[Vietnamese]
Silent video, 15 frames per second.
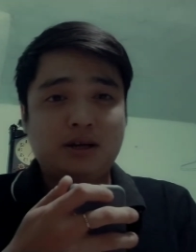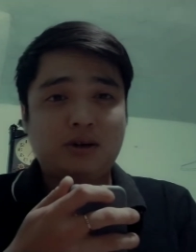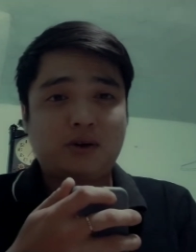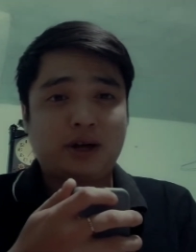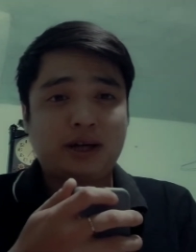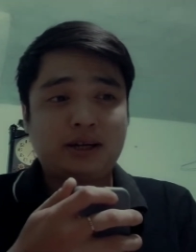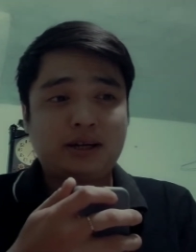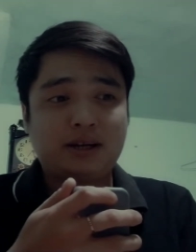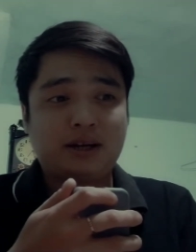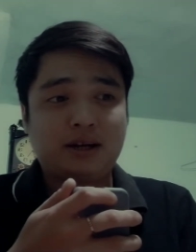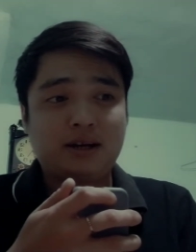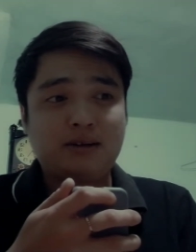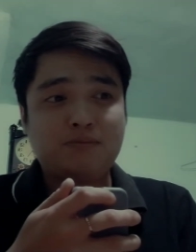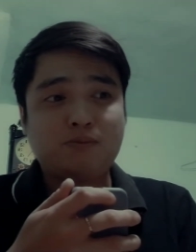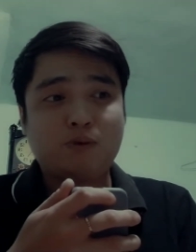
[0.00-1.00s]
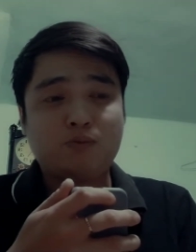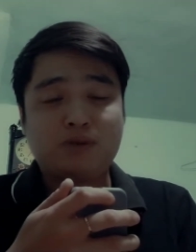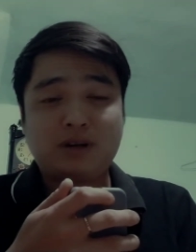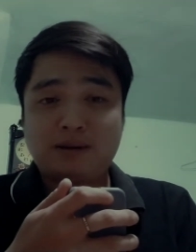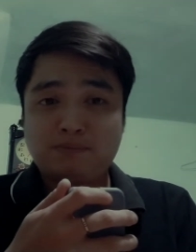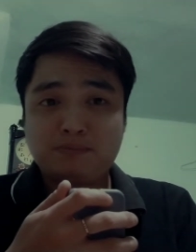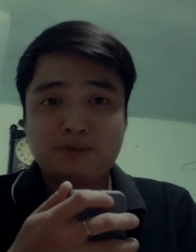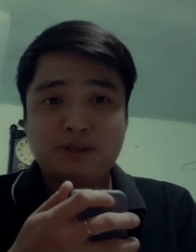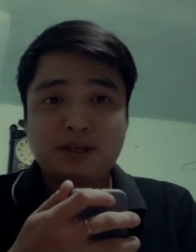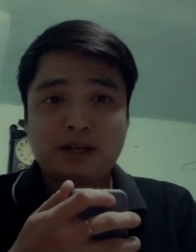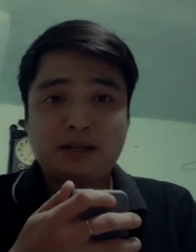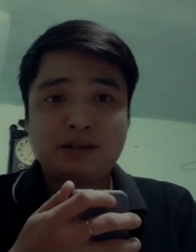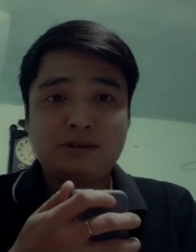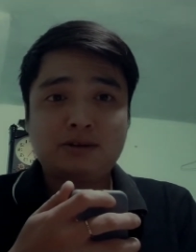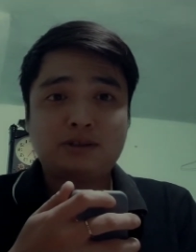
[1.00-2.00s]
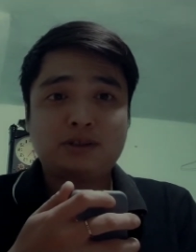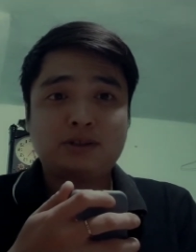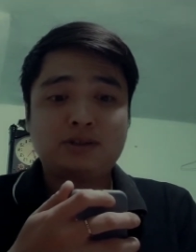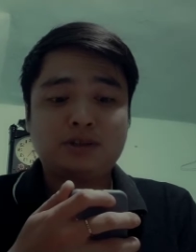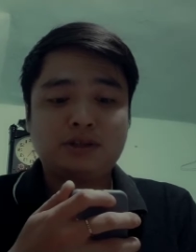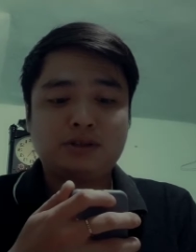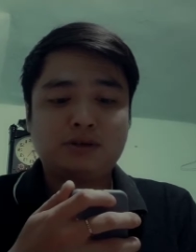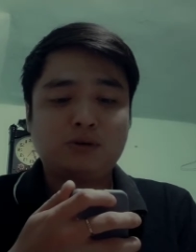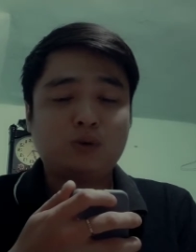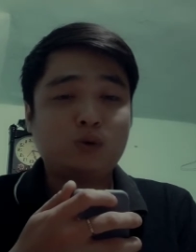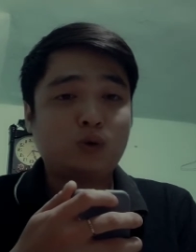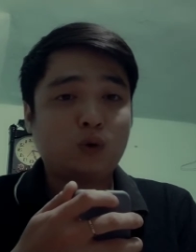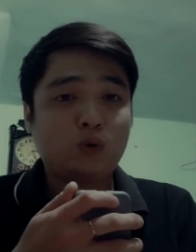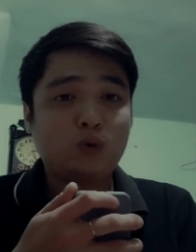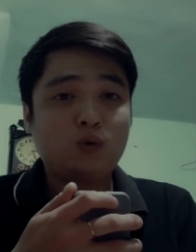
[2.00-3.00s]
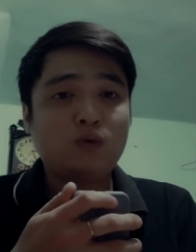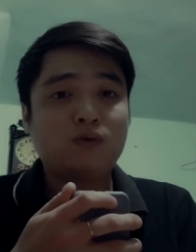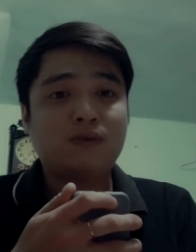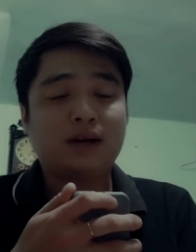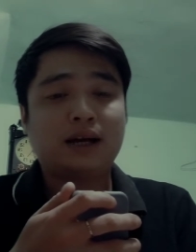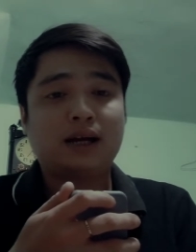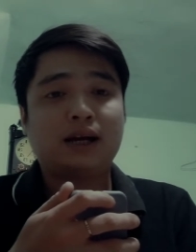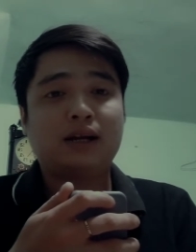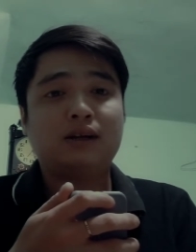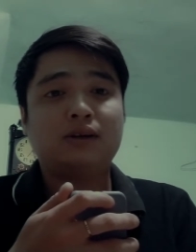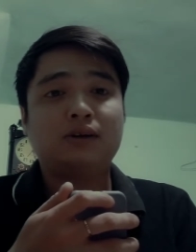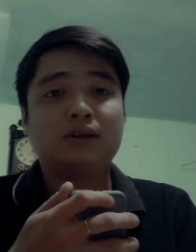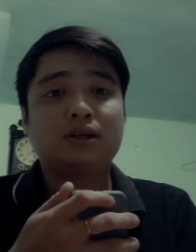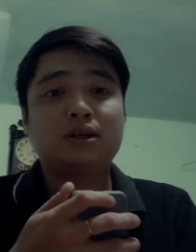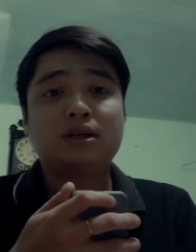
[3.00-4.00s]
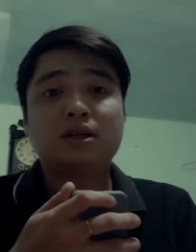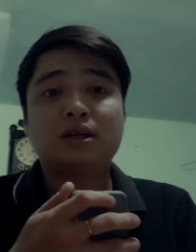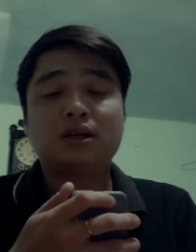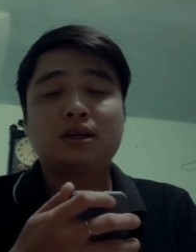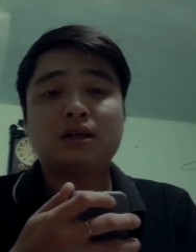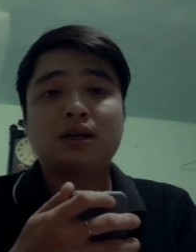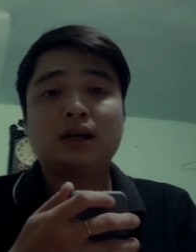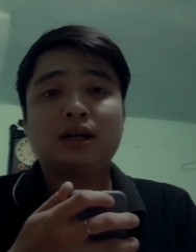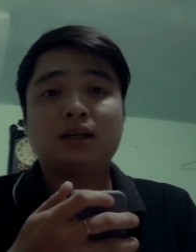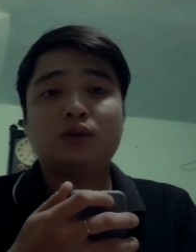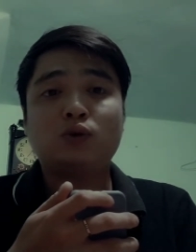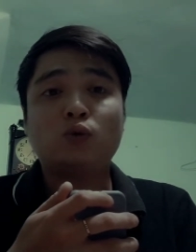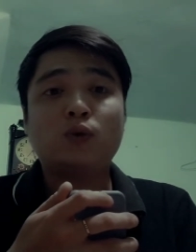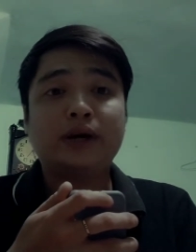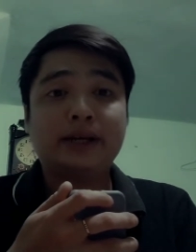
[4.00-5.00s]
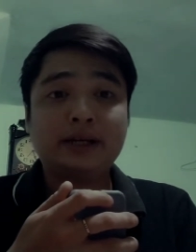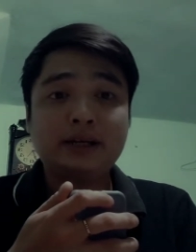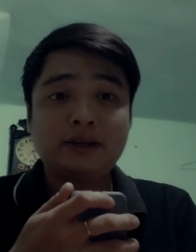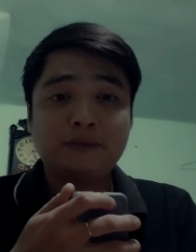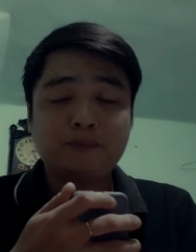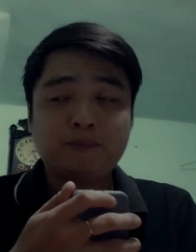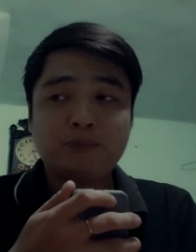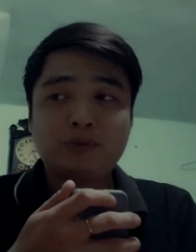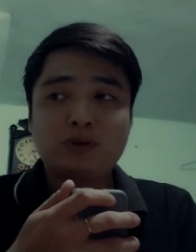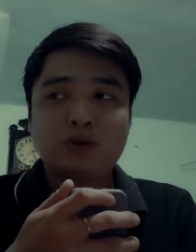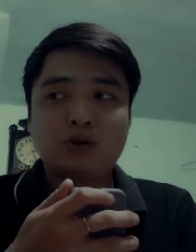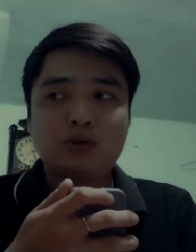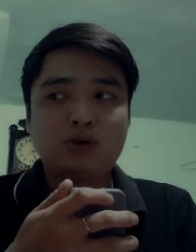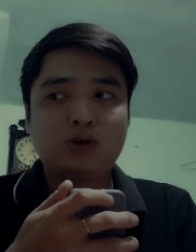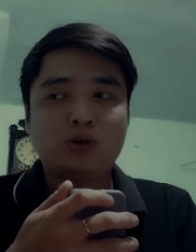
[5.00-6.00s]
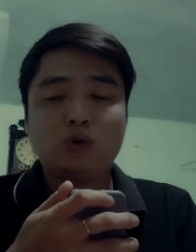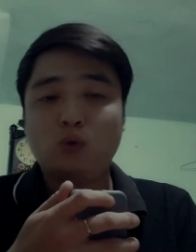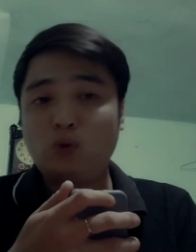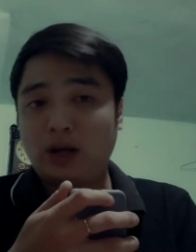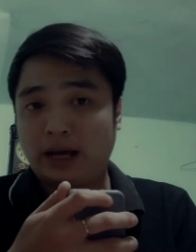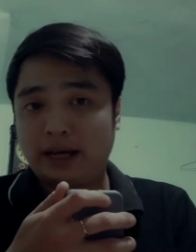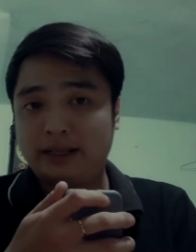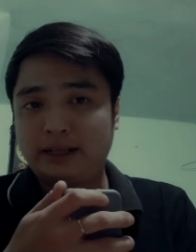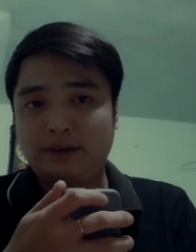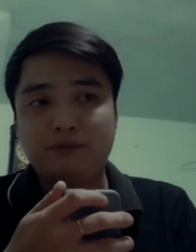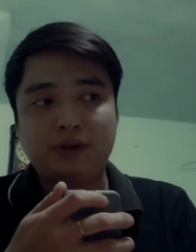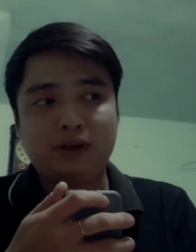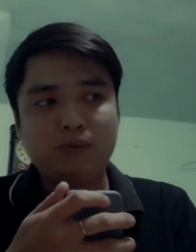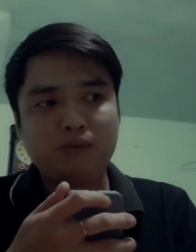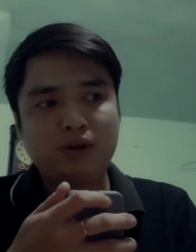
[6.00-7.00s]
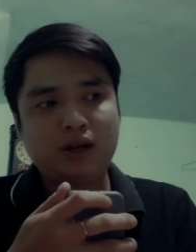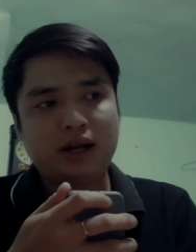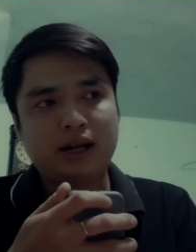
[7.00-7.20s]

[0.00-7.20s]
khoảng cỡ một năm thì ảnh được sự tin tưởng của chủ và được uh, anh chủ quán á, có cho ngủ lại tại vì lúc đó là